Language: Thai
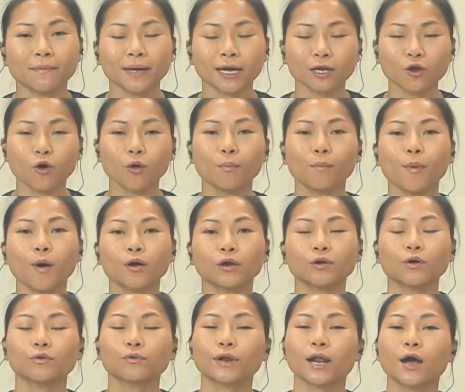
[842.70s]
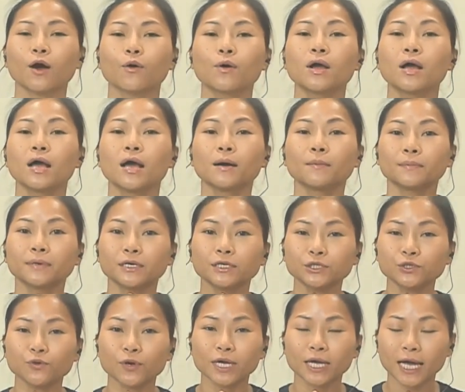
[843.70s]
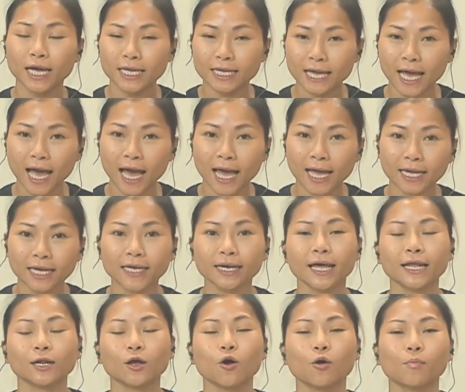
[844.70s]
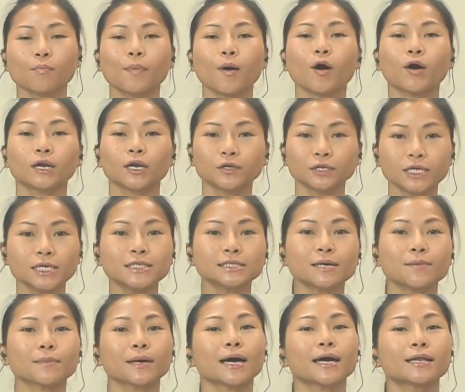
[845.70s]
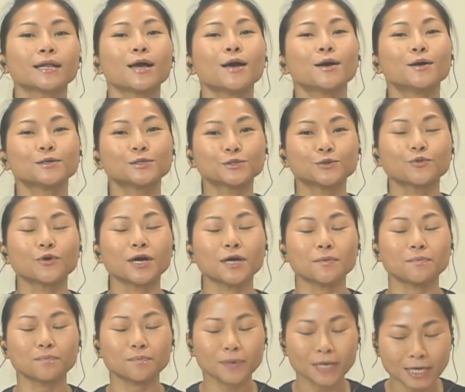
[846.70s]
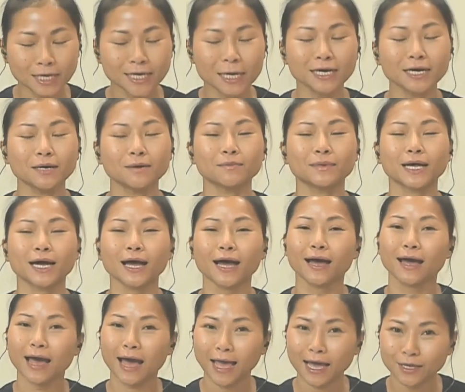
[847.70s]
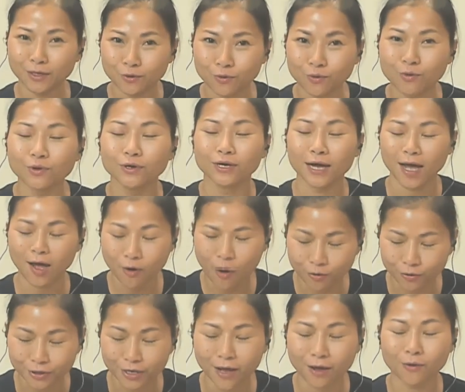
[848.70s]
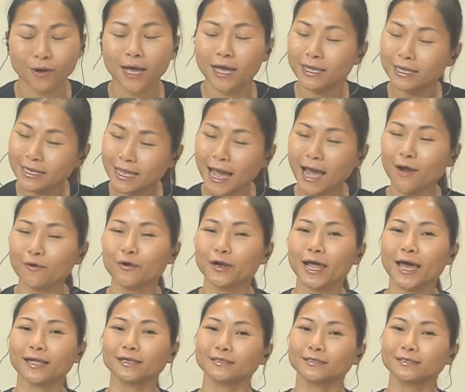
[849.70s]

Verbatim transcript: นของปอดของเรา เพื่อช่วยขยายขนาดของปอด แล้วที่สำคัญช่วยเพิ่มนะคะอายุของให้ยาวนานขึ้